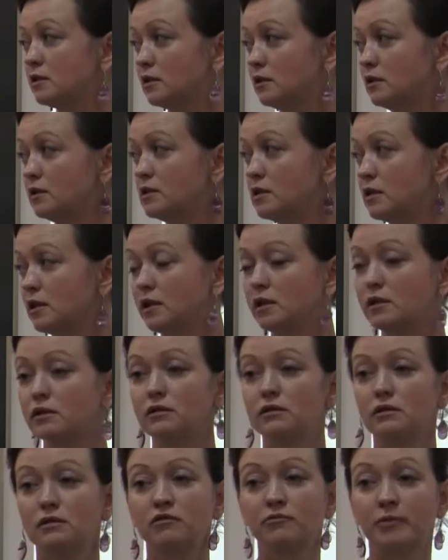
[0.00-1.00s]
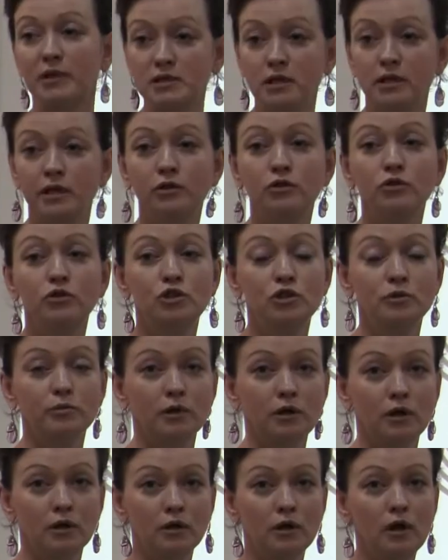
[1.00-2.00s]
этой идеи в последующем,
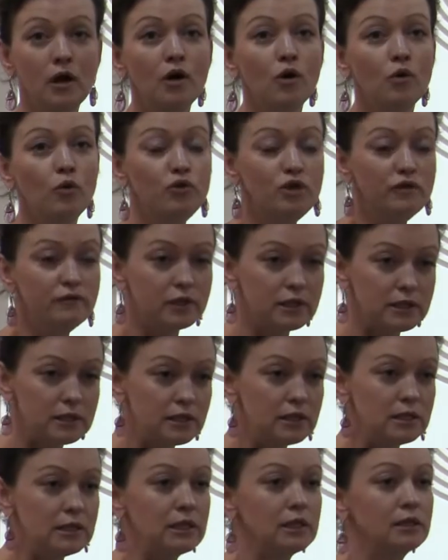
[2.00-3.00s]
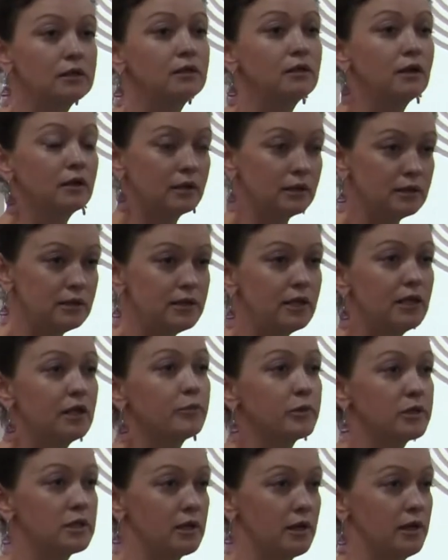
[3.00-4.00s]
как университет, как идея
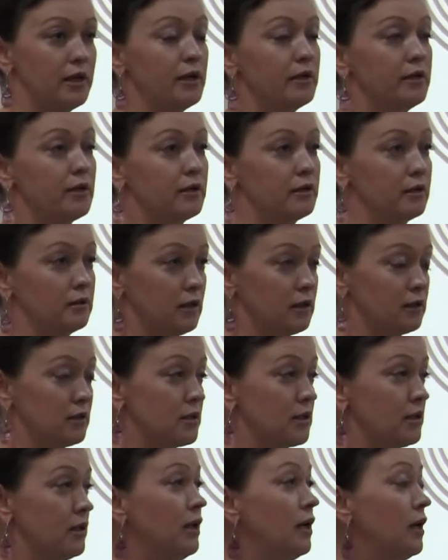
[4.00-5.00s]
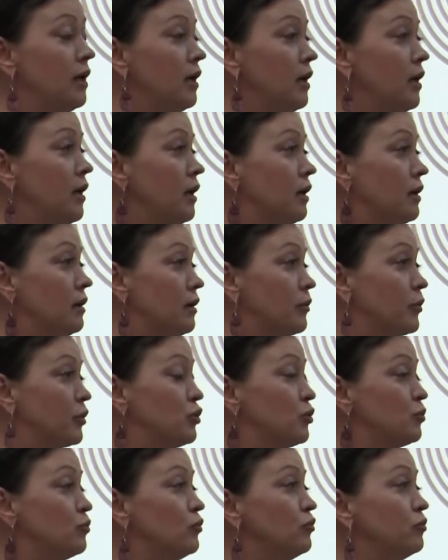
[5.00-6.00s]
построения нации. А
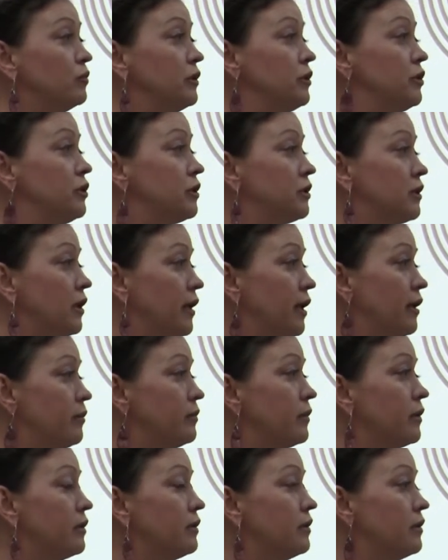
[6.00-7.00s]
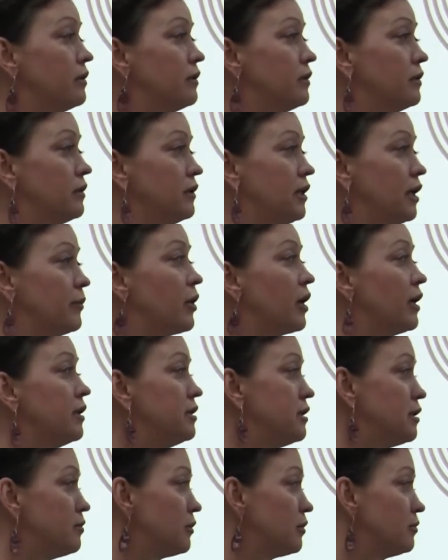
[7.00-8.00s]
почему мы считаем
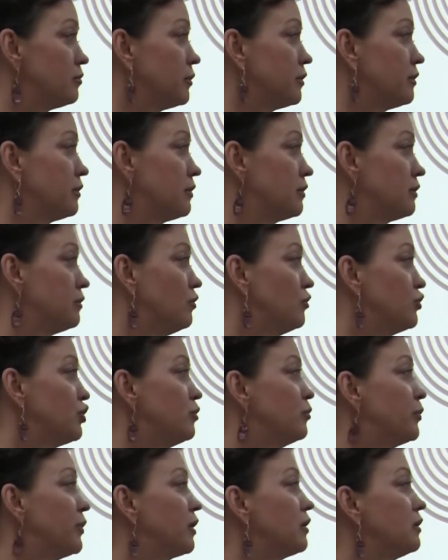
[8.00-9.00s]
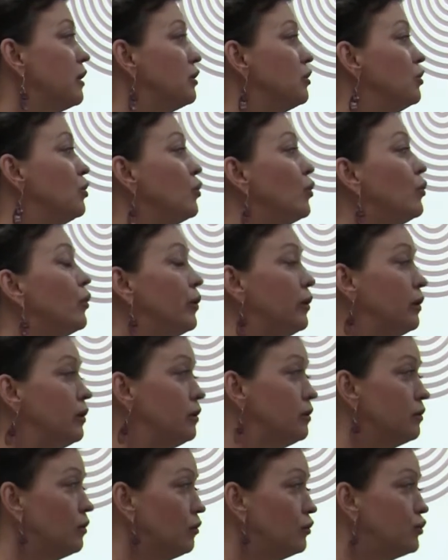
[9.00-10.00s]
необходимым очень прикладной
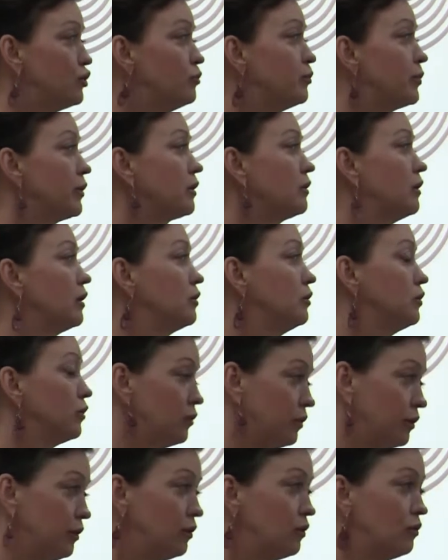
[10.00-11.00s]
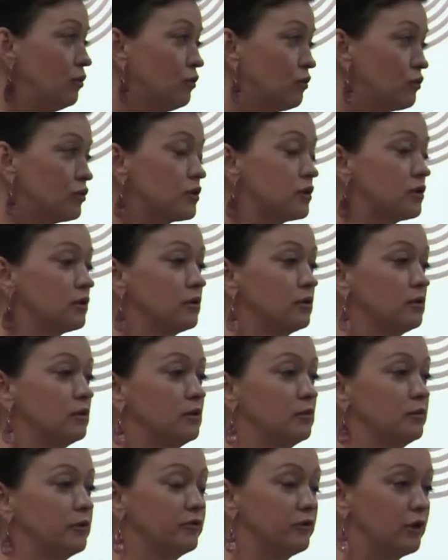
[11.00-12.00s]
очень прикладной курс.
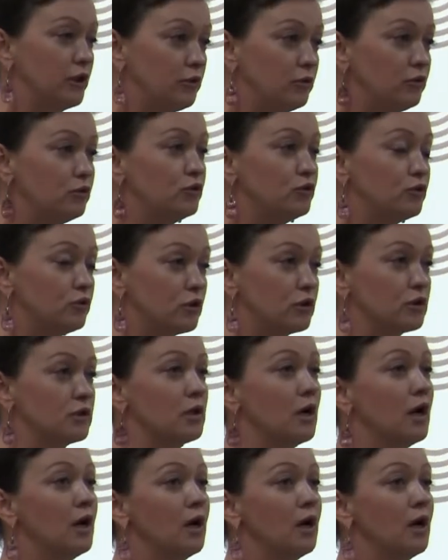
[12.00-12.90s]
А, повторю еще раз,